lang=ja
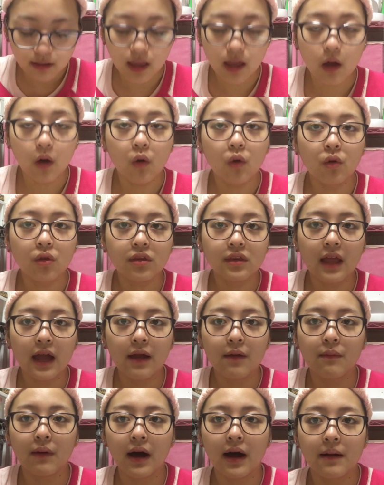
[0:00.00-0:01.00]
で本
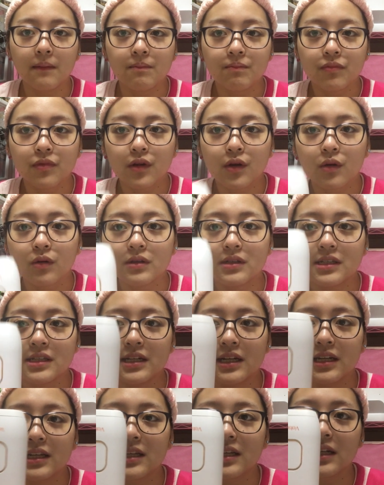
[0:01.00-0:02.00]
体はこち
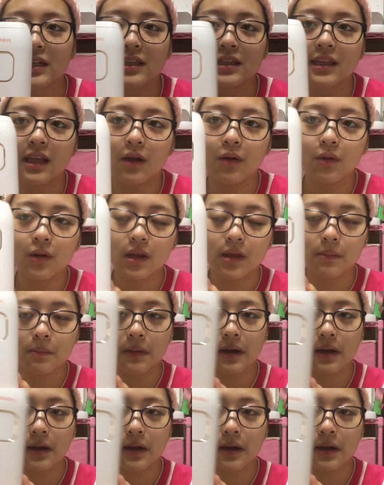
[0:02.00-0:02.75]
らになっており